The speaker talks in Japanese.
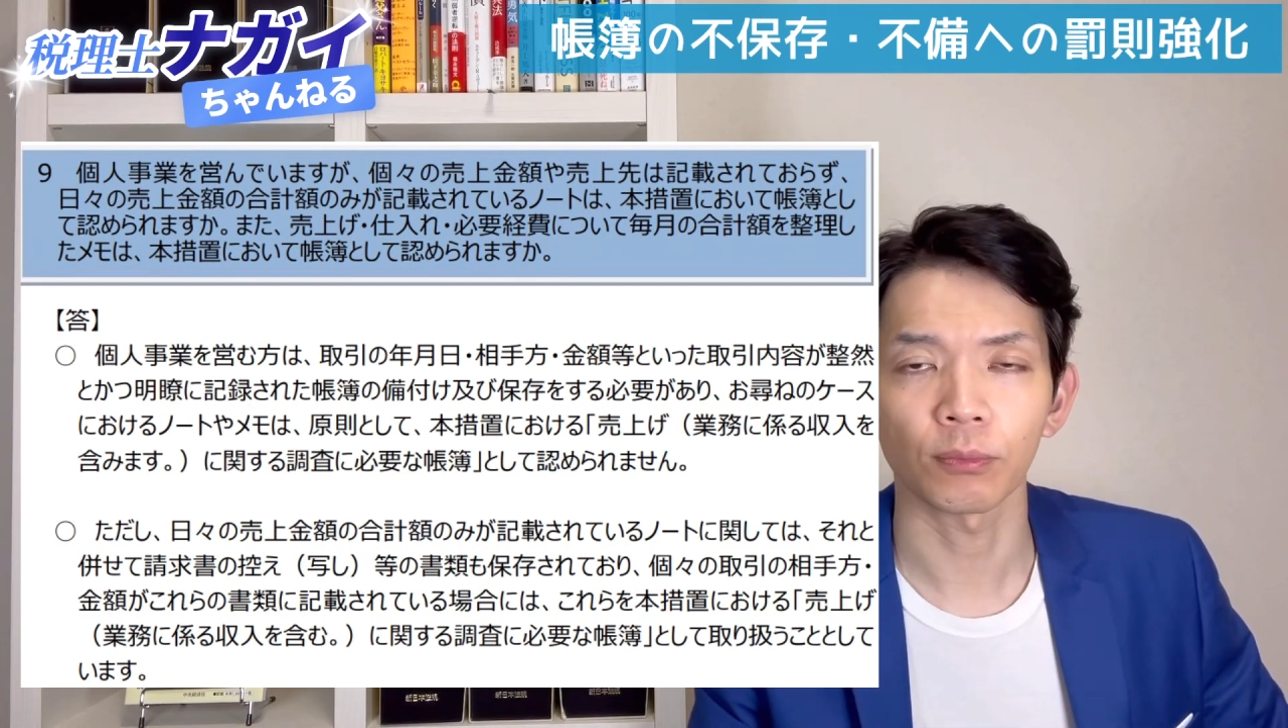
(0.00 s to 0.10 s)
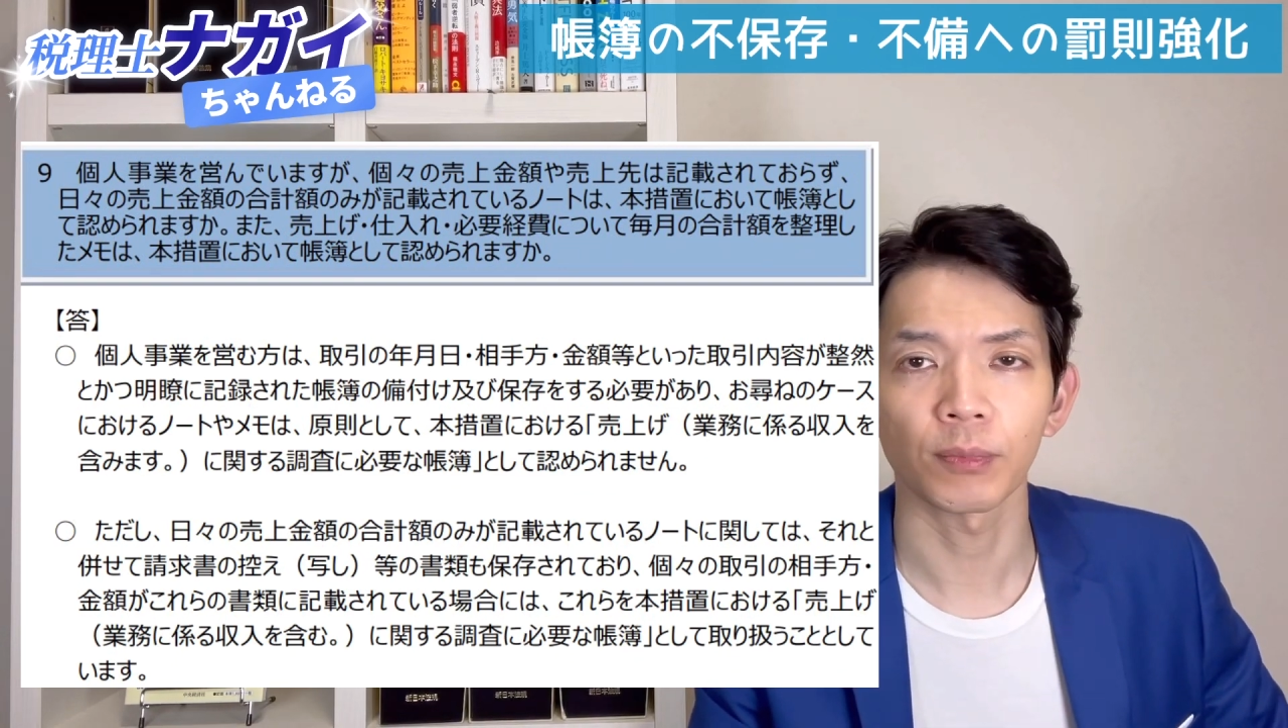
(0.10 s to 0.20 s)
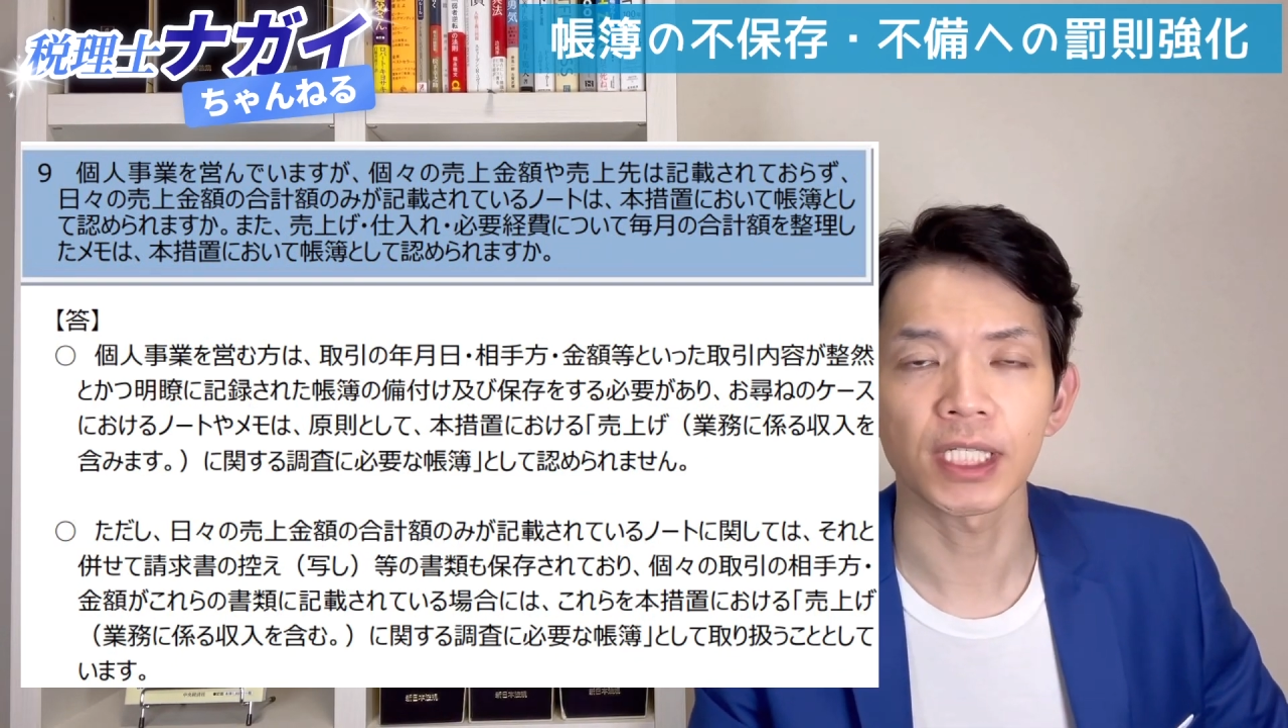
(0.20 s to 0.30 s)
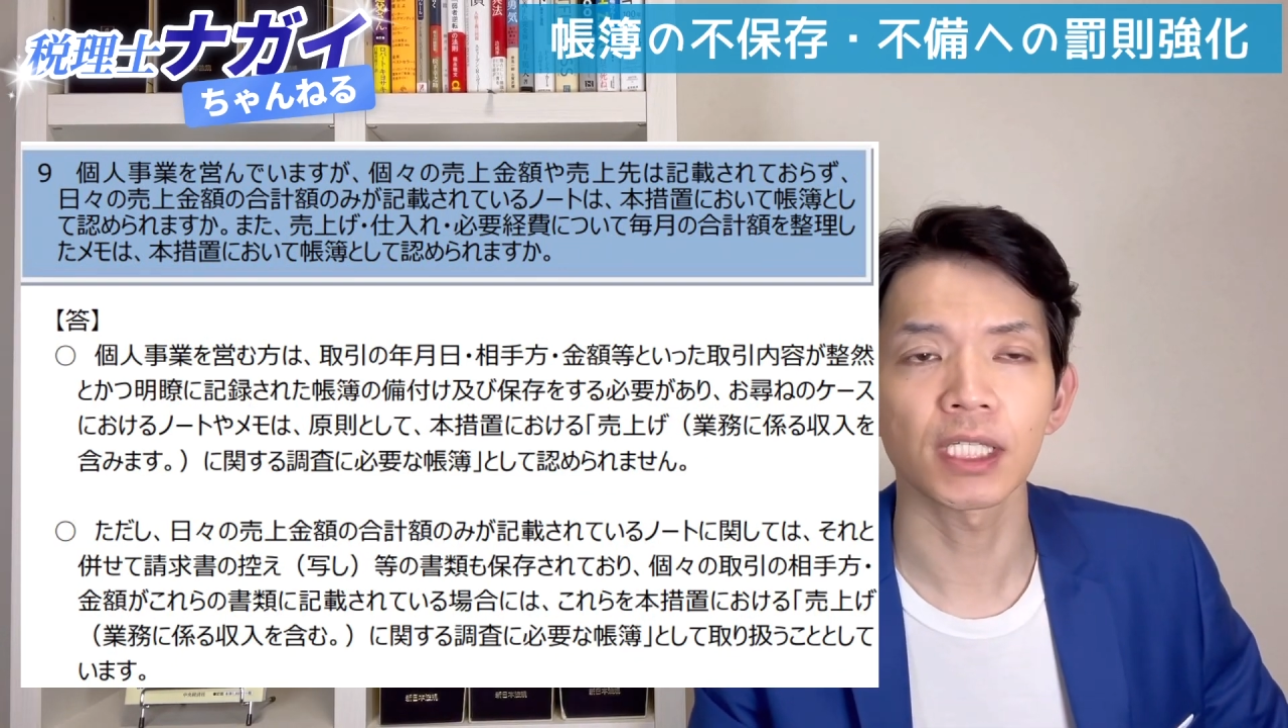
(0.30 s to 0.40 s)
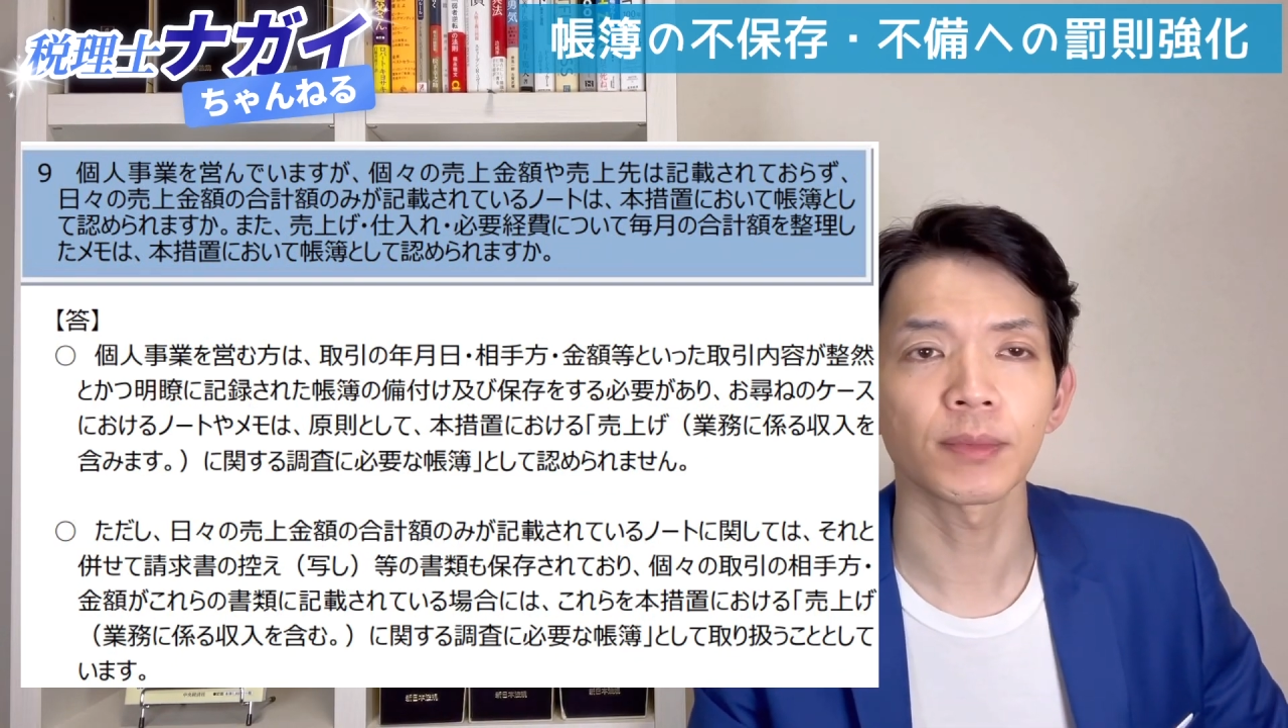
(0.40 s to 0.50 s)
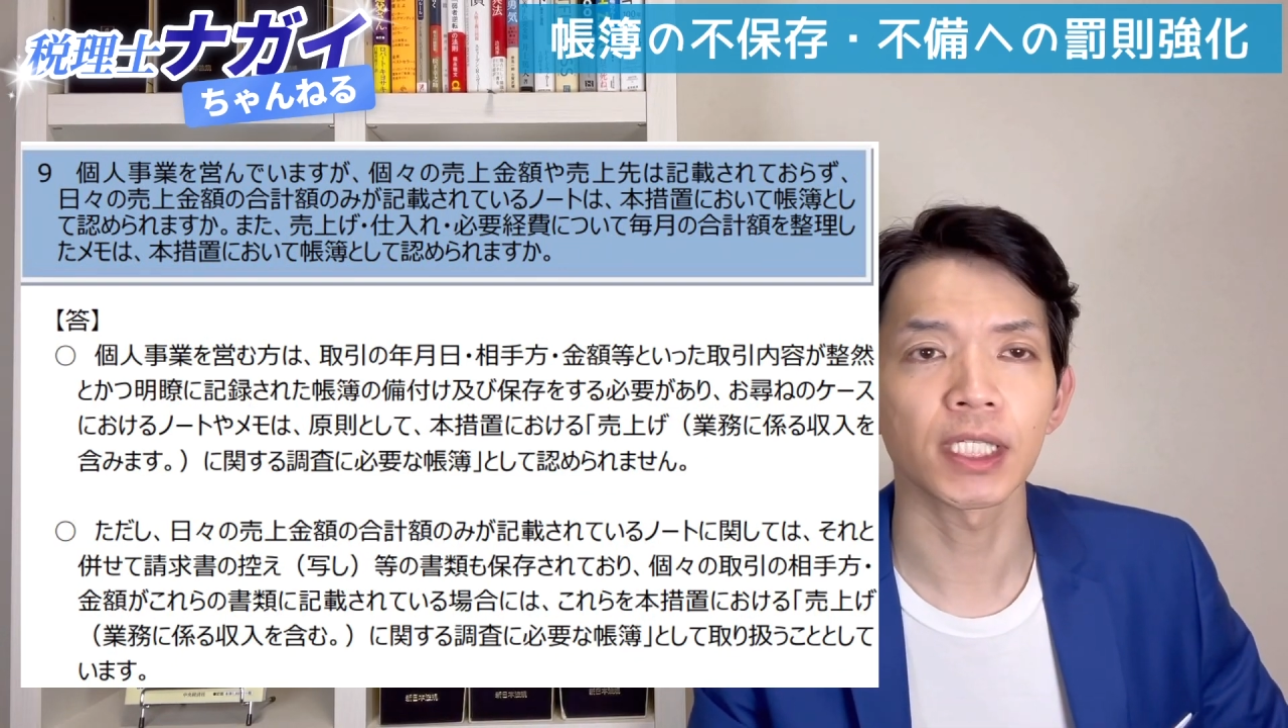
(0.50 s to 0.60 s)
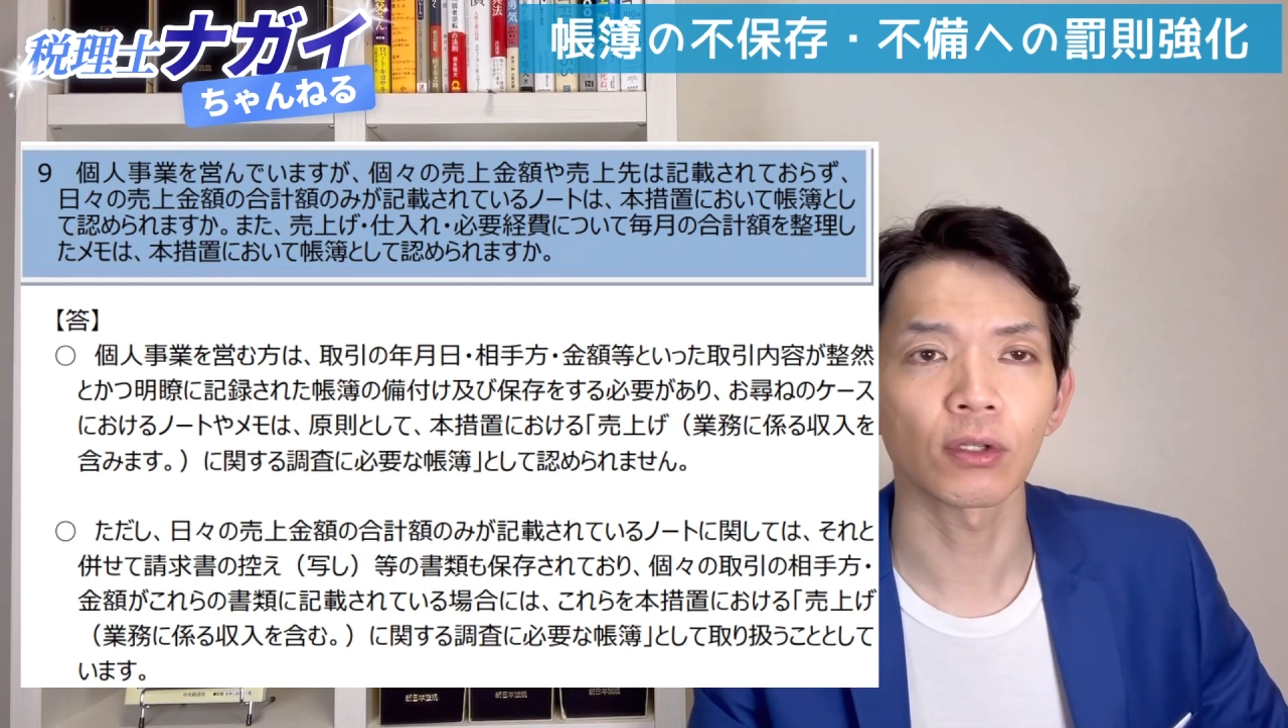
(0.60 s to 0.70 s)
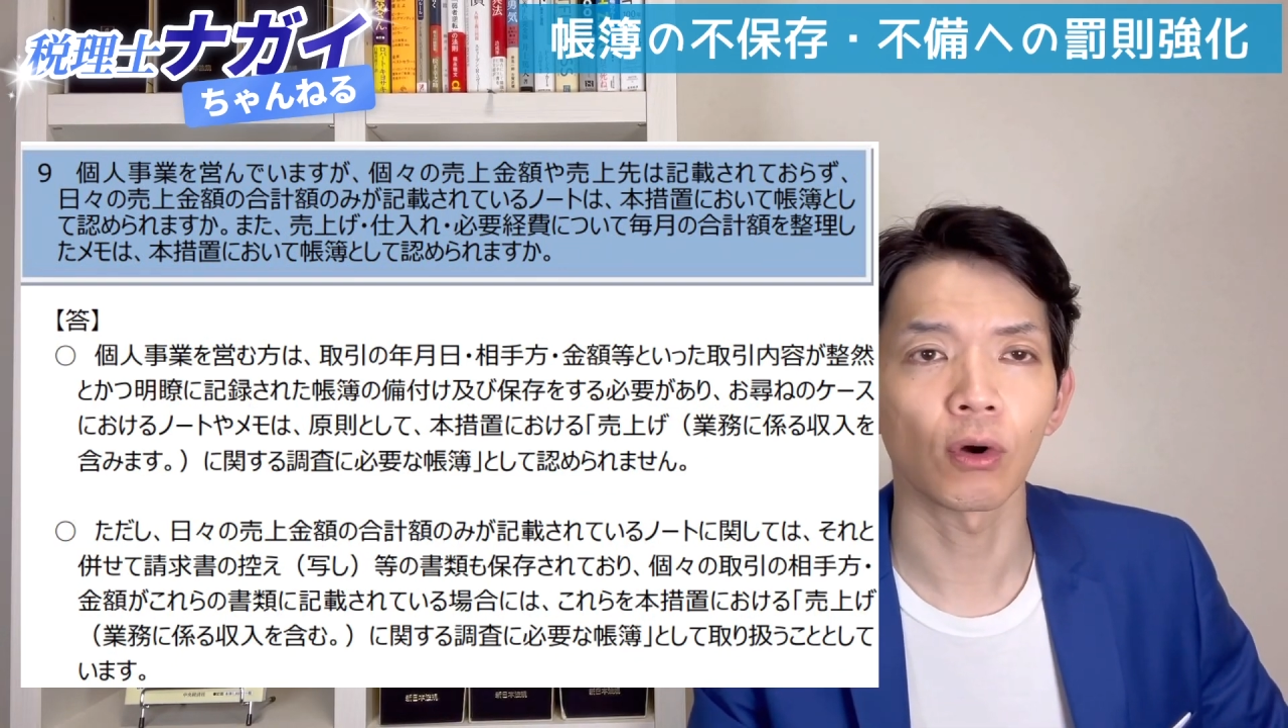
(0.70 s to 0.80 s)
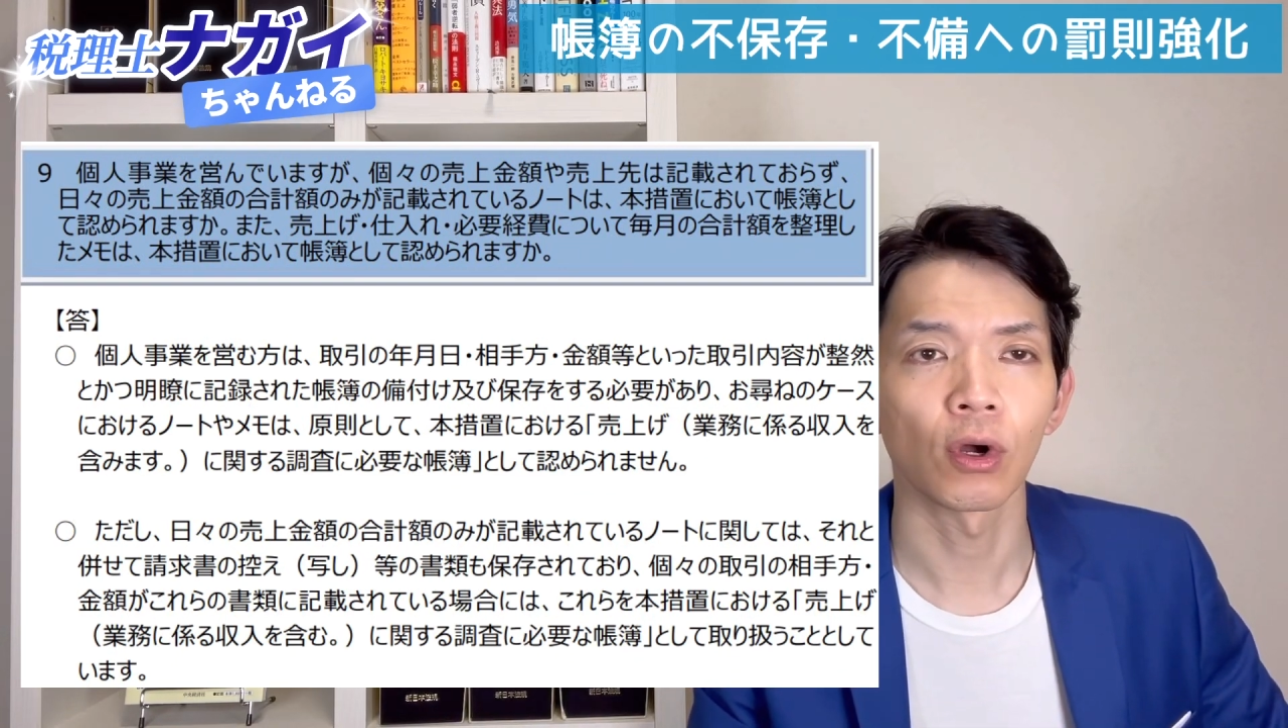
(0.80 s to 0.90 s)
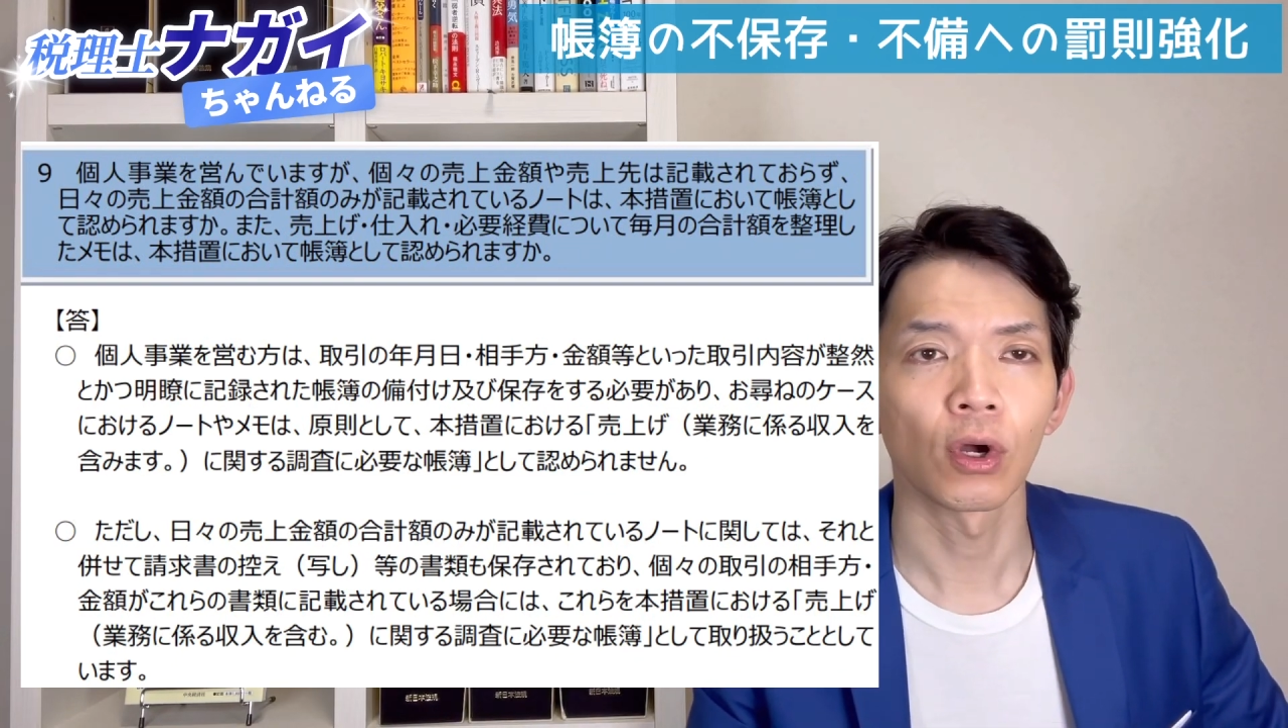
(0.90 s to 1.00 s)
まあ、日々
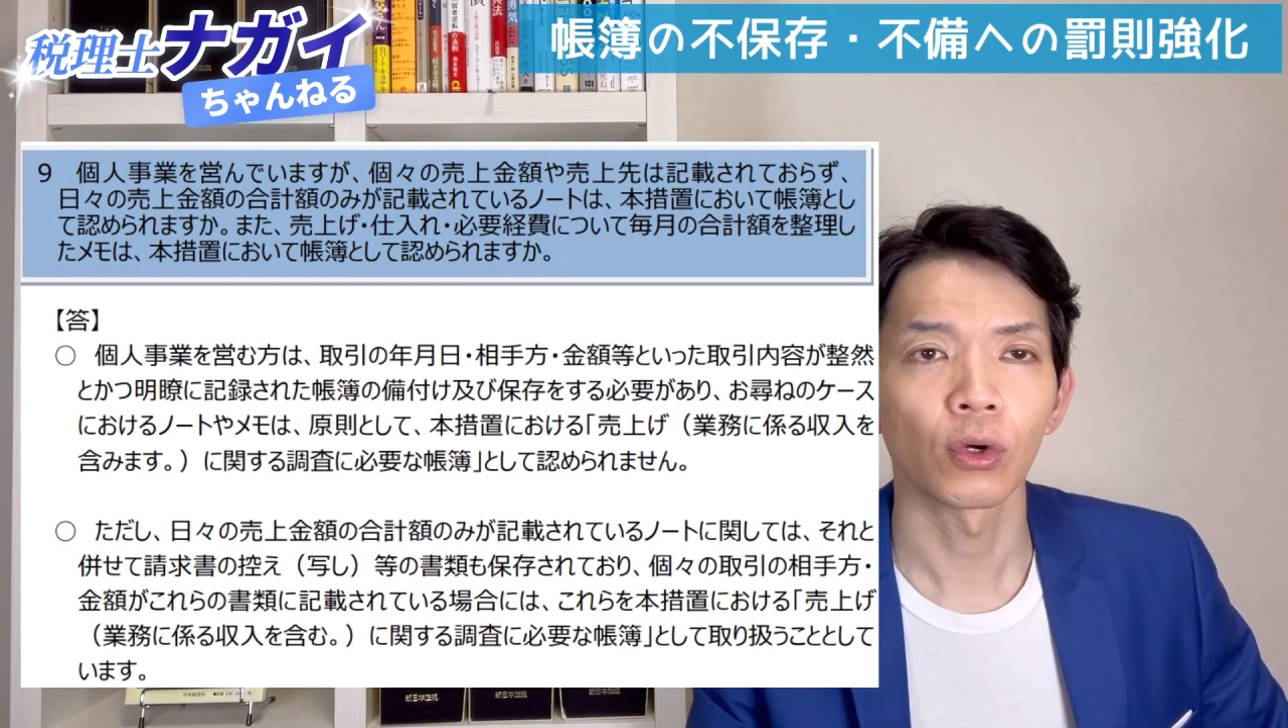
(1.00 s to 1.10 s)
の